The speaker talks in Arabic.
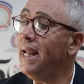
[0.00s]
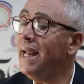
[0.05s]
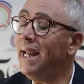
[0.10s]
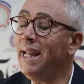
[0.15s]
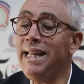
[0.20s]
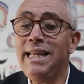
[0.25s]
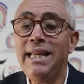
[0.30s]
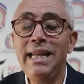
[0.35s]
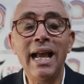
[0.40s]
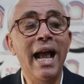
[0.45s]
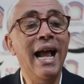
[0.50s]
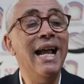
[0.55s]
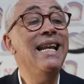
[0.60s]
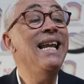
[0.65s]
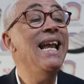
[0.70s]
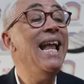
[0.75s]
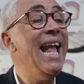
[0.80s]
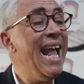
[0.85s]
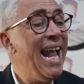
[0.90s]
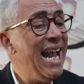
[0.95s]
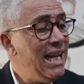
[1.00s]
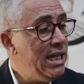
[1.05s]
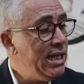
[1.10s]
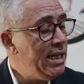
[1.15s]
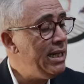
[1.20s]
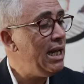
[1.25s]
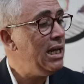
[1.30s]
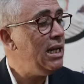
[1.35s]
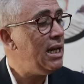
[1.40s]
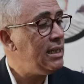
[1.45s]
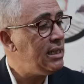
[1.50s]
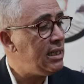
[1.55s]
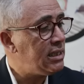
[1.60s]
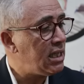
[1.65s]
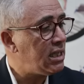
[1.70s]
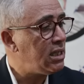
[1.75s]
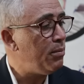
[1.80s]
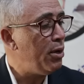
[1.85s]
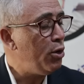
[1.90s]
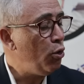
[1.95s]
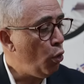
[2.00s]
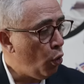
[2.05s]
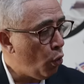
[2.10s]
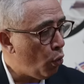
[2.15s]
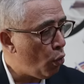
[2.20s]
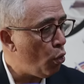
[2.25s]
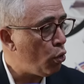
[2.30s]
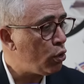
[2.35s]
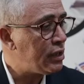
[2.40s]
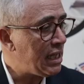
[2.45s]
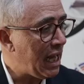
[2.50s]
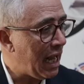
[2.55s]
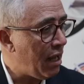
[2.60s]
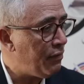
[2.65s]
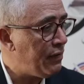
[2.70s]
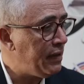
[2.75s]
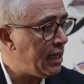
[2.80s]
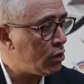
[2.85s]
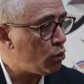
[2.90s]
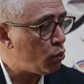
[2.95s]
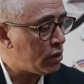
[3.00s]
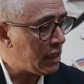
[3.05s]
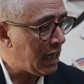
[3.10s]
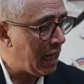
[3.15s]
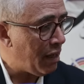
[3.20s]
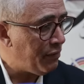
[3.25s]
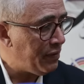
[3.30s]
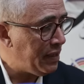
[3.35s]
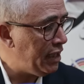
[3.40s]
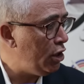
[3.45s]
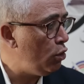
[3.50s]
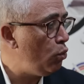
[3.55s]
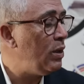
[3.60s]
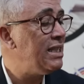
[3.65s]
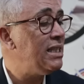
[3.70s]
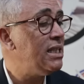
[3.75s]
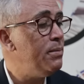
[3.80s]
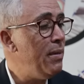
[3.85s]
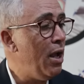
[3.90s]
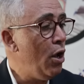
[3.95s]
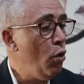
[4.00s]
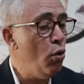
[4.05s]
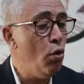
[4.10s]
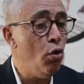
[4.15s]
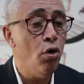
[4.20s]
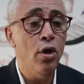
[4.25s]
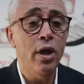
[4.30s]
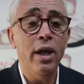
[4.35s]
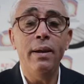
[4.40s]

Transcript: هي الاليه التي تضمن حقوق الصحفيات والصحفيين وتسمح